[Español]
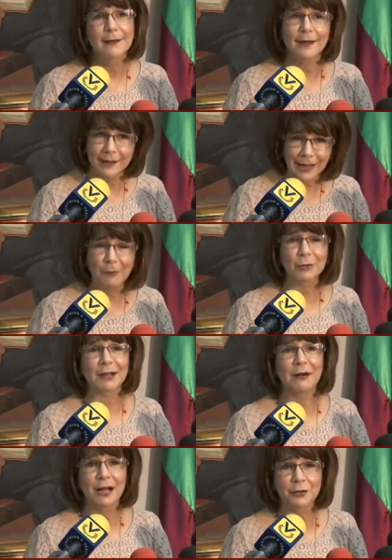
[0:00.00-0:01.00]
Estamos
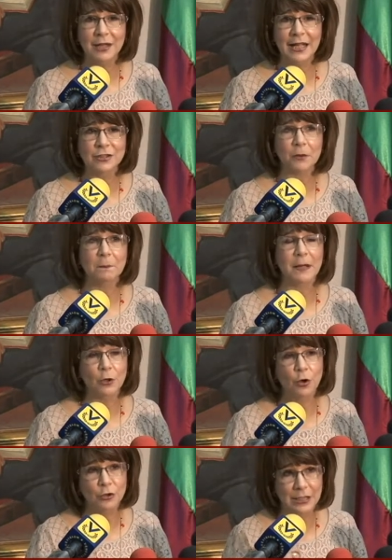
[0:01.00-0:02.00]
trabajando en eso, pero